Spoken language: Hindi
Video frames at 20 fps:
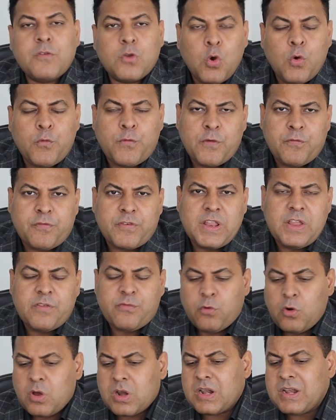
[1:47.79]
250
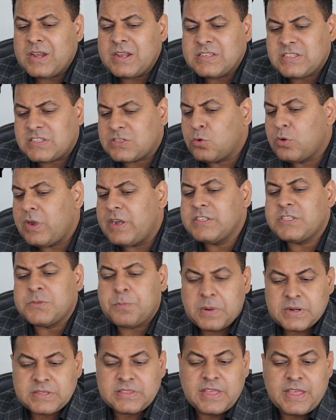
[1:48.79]
फॉरेन स्टूडेंट्स
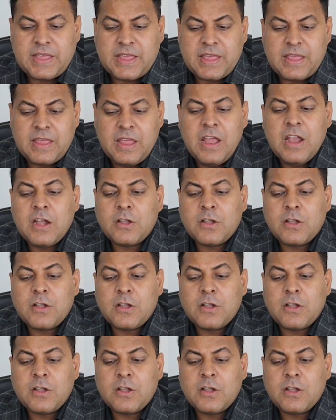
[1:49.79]
पढ़ते हैं